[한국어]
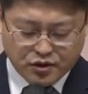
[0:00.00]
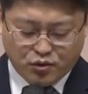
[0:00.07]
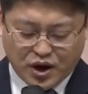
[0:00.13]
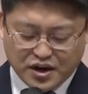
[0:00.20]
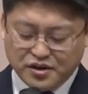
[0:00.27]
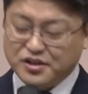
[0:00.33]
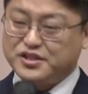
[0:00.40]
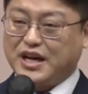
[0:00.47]

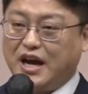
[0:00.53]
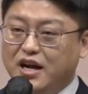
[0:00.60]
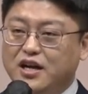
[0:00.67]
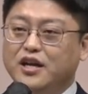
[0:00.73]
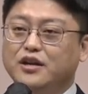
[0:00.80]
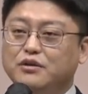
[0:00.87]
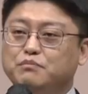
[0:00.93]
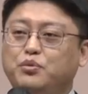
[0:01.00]
화를
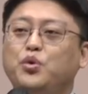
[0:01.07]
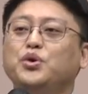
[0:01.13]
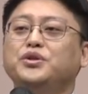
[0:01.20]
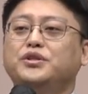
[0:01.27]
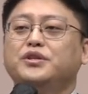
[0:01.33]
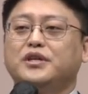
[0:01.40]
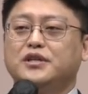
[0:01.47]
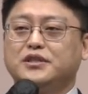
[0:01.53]
잘 내는
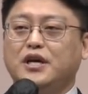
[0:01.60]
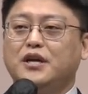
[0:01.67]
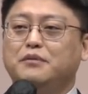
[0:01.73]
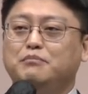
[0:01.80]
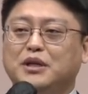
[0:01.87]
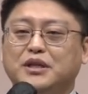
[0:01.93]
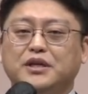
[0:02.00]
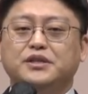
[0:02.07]
포인트가
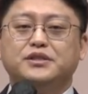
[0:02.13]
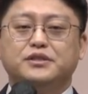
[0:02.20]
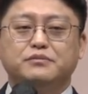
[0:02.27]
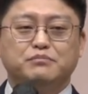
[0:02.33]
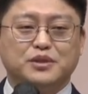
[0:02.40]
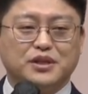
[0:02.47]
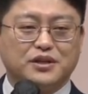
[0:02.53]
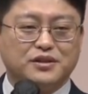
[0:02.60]
사람마다
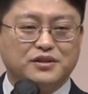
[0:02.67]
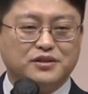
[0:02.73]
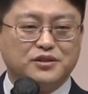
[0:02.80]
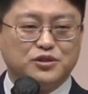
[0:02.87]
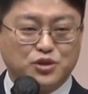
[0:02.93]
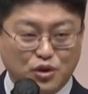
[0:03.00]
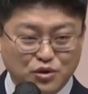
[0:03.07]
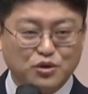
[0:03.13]
있습니다.
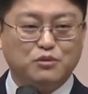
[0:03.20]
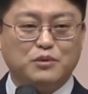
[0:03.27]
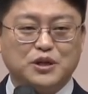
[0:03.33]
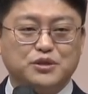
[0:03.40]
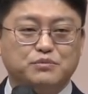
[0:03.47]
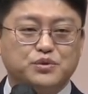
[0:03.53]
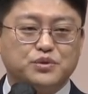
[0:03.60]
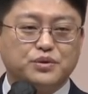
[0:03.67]

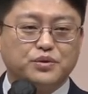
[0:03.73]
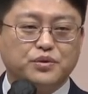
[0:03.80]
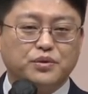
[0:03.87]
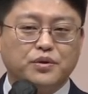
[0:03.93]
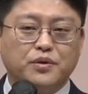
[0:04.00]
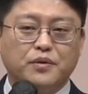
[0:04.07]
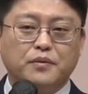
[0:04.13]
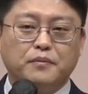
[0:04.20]
점검하십시오.
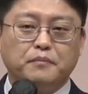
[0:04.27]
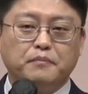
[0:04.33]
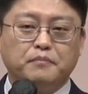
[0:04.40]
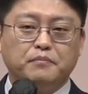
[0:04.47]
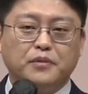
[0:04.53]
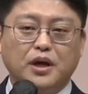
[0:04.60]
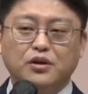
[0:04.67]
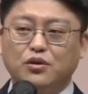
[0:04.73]

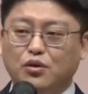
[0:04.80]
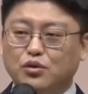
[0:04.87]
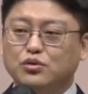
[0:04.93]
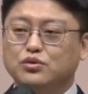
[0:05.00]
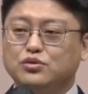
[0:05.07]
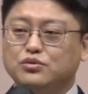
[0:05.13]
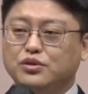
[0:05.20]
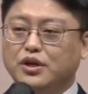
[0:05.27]
나는
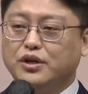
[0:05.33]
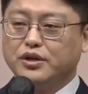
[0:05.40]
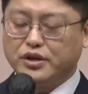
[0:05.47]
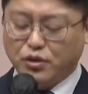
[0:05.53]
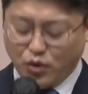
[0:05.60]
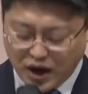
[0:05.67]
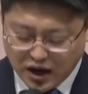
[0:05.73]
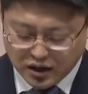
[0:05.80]
어느 순간에
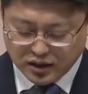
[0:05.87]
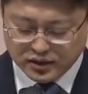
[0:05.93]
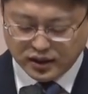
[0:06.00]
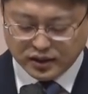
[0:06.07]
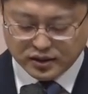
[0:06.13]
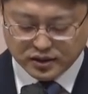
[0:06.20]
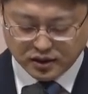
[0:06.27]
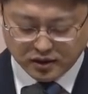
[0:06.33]
이렇게 화가
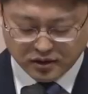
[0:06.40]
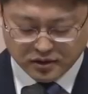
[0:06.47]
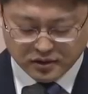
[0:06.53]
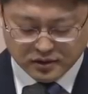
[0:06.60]
날까?